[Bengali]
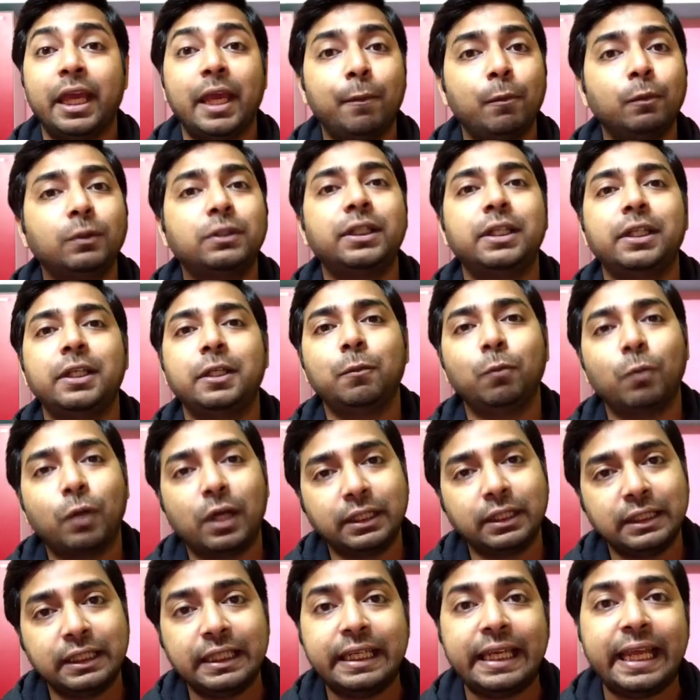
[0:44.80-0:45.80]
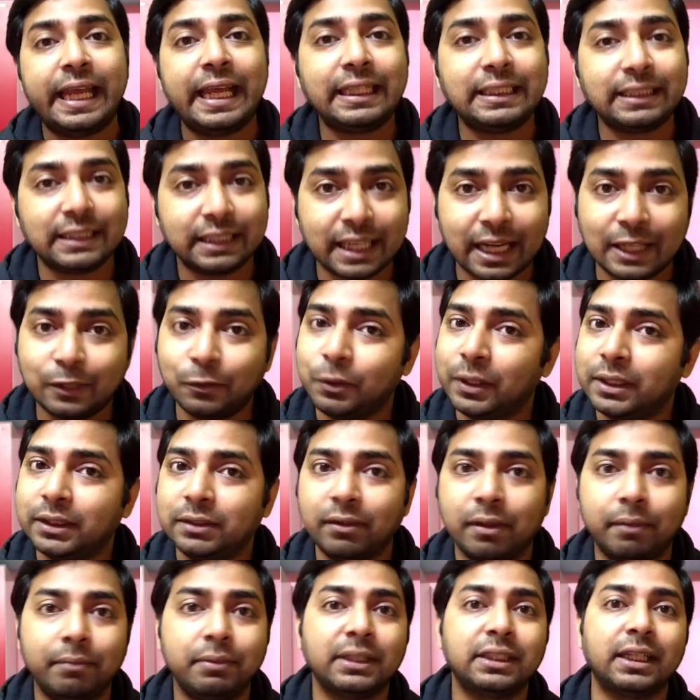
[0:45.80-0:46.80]
এবং সৃজিত মুখার্জির নেক্সট কাজও
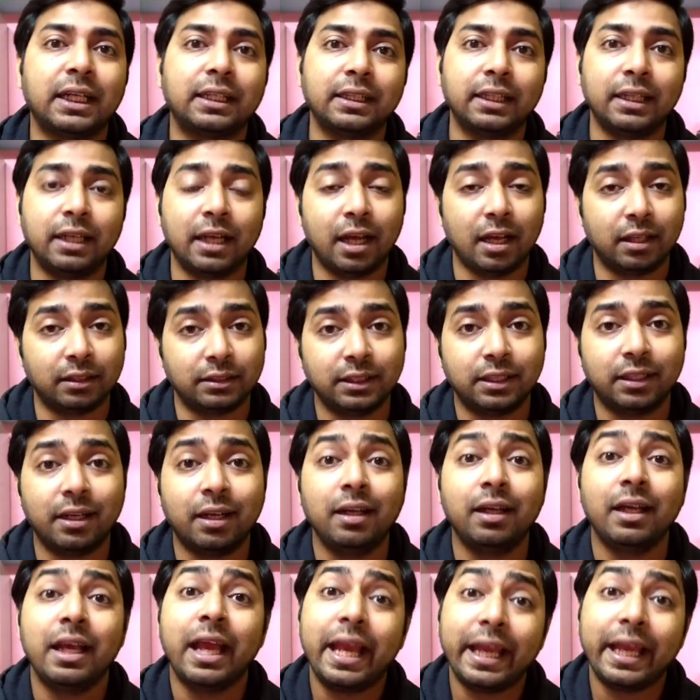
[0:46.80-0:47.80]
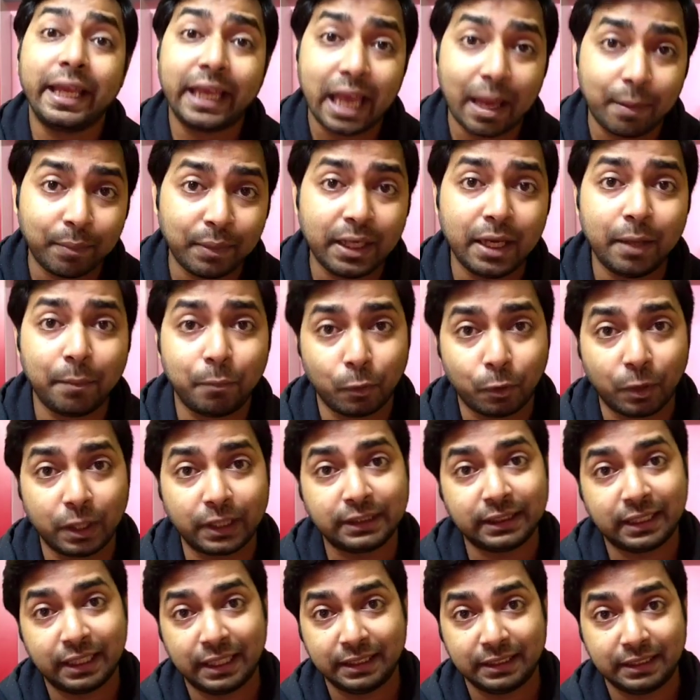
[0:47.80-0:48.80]
এসবিএফের সাথে না সেটা ক্যামিলিয়া
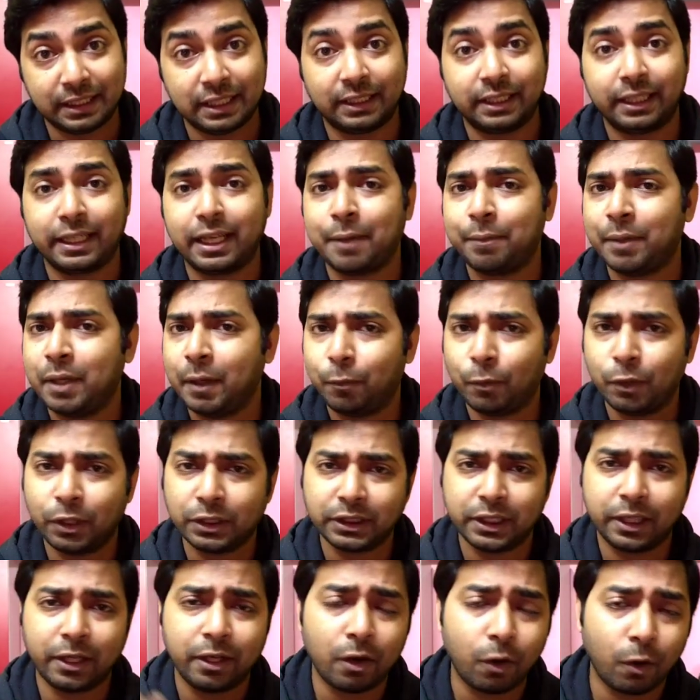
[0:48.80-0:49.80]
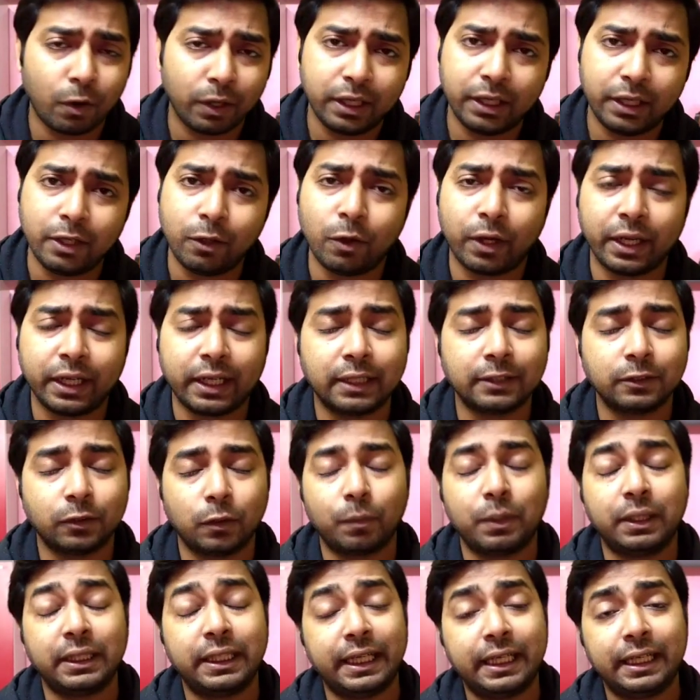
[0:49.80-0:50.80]
প্রোডাকশনের সাথে ক্যামিলিয়া প্রোডাকশনের অলরেডি অনেক কাজ
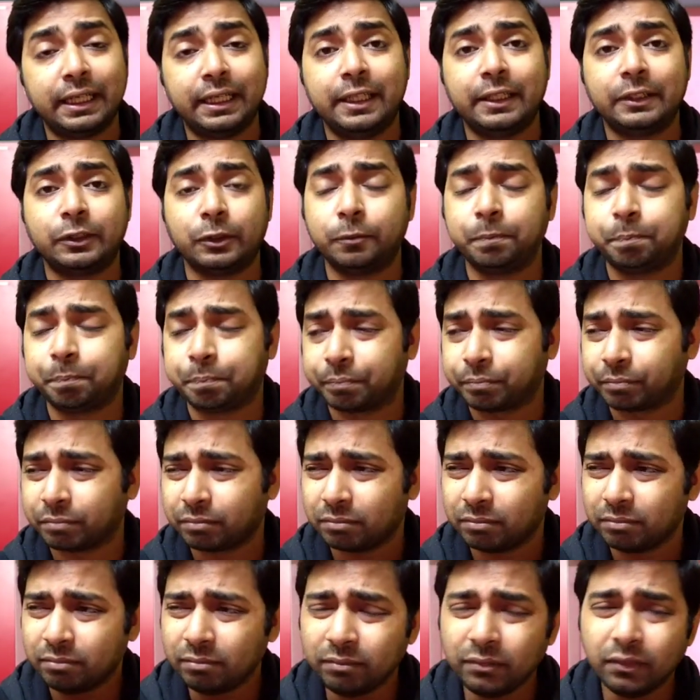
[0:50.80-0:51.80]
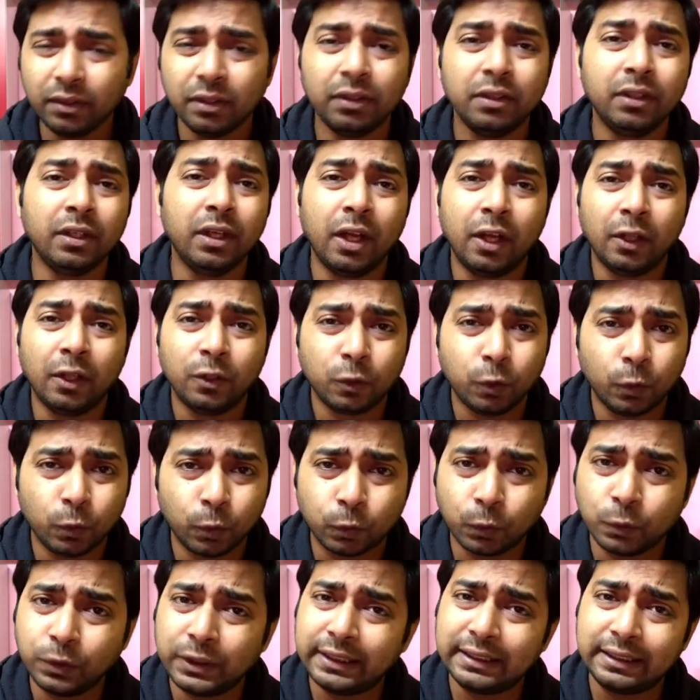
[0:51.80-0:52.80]
তোমরা দেখে নিয়েছো তো
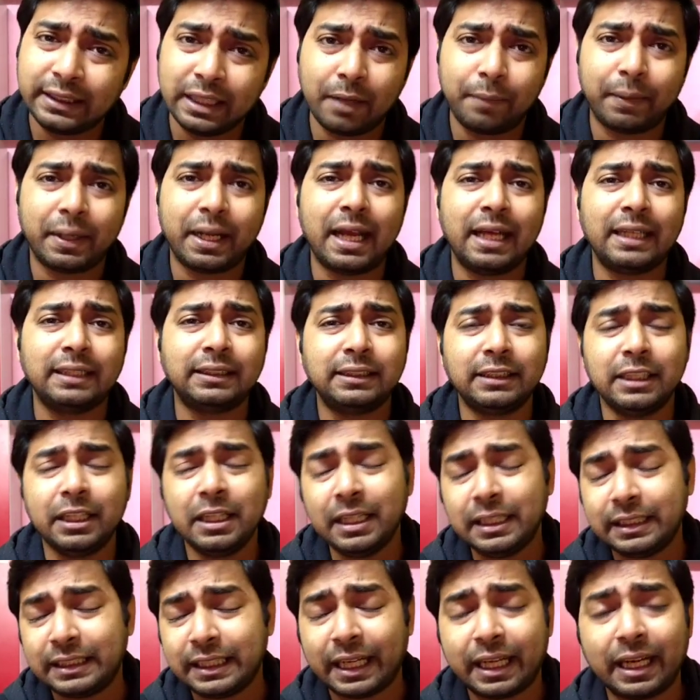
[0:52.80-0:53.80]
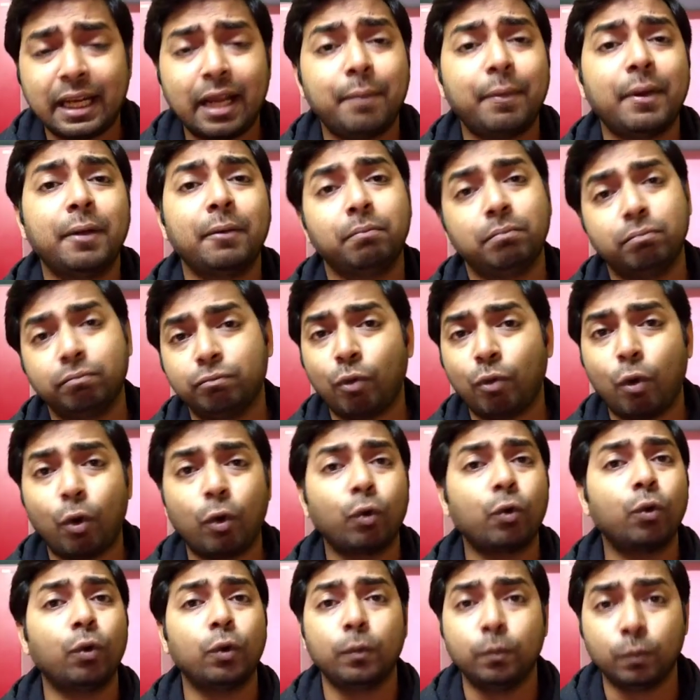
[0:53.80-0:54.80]
নতুন যে সিনেমাটা আসছে সেখানে আবার
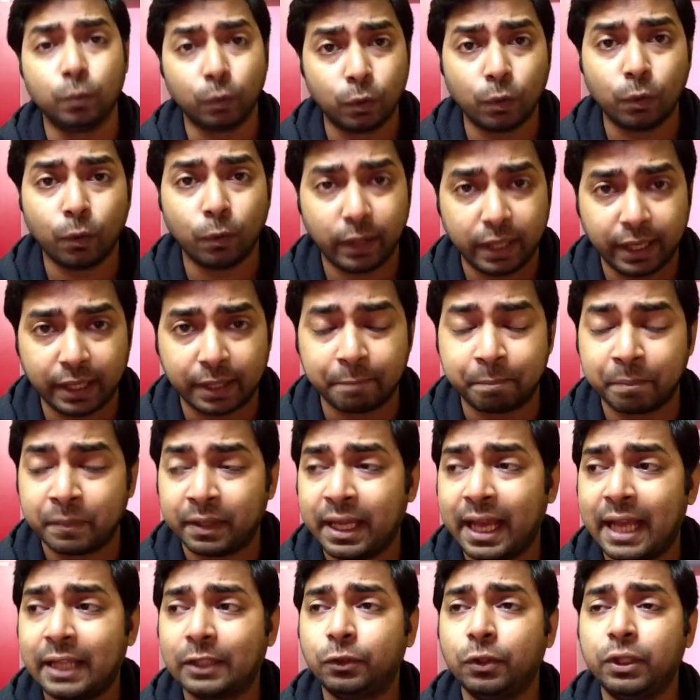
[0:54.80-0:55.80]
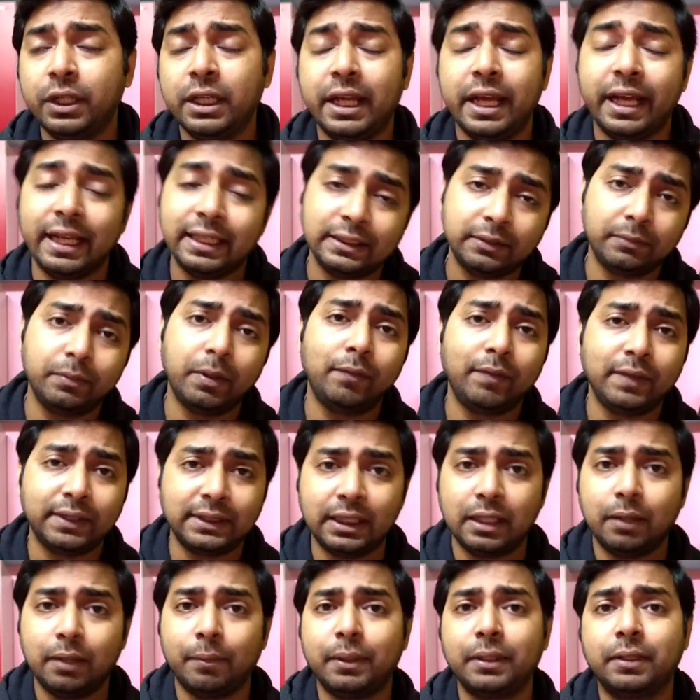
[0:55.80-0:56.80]
বড় কোনো মুখও নেই অ্যাকচুয়ালি এসবিএফের
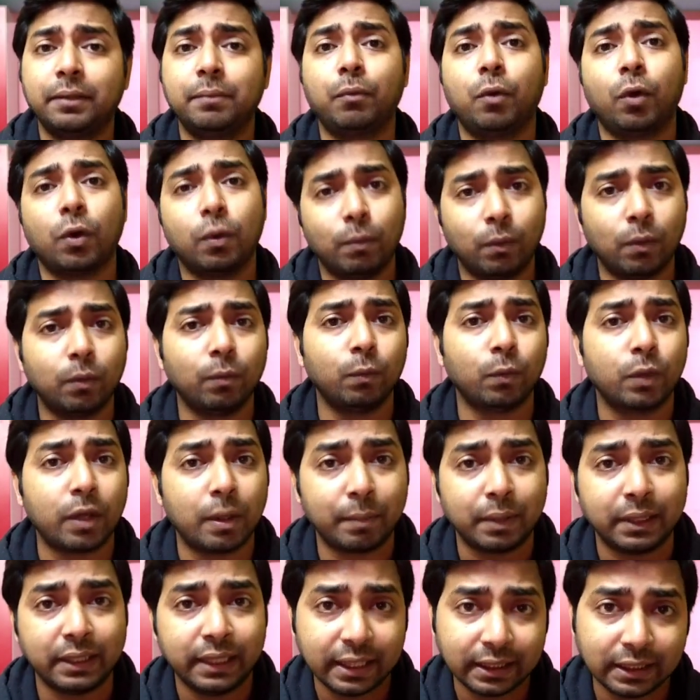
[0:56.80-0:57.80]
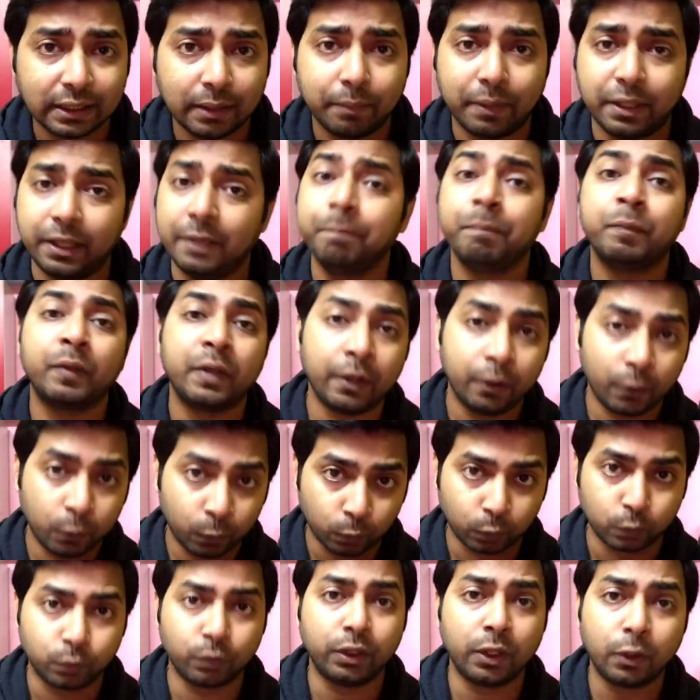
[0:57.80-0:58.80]
সিনেমাতে বড় বড় মুখ আমরা দেখতে পারি
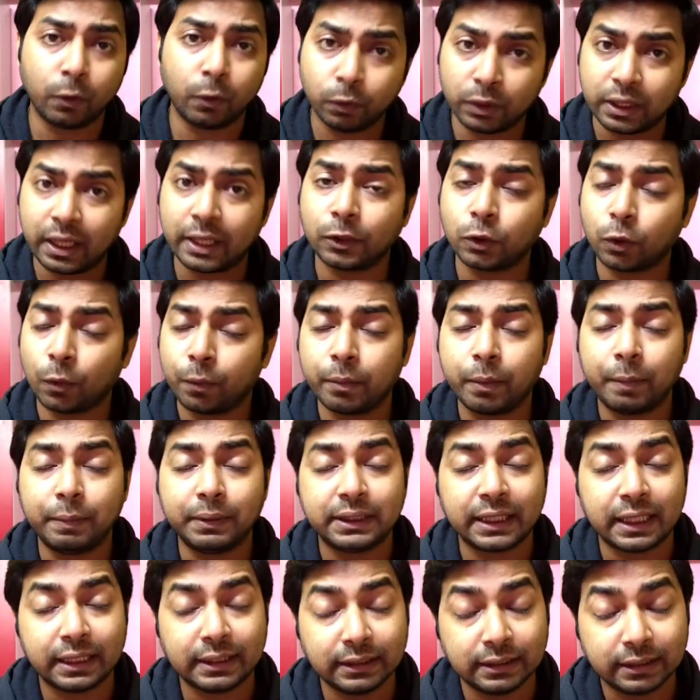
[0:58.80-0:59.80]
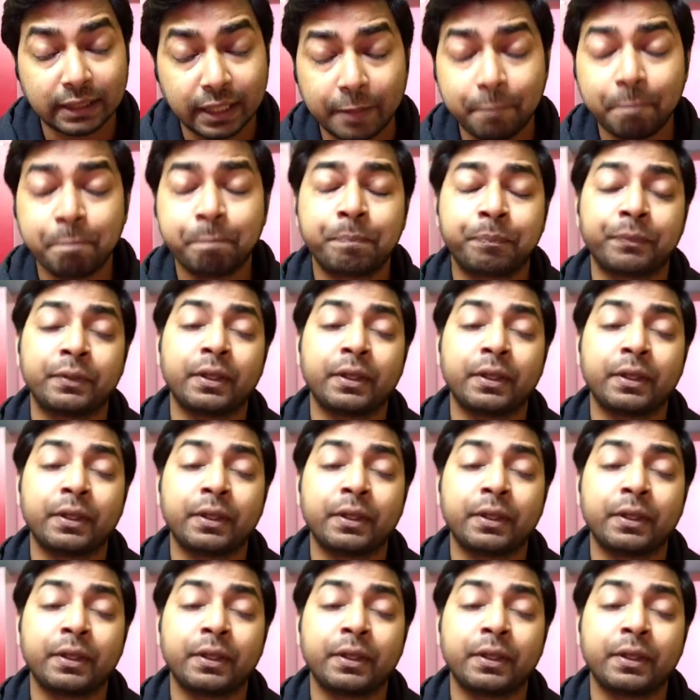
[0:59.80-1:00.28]
নতুনদেরকেও তারা সমানভাবে চান্স দেয়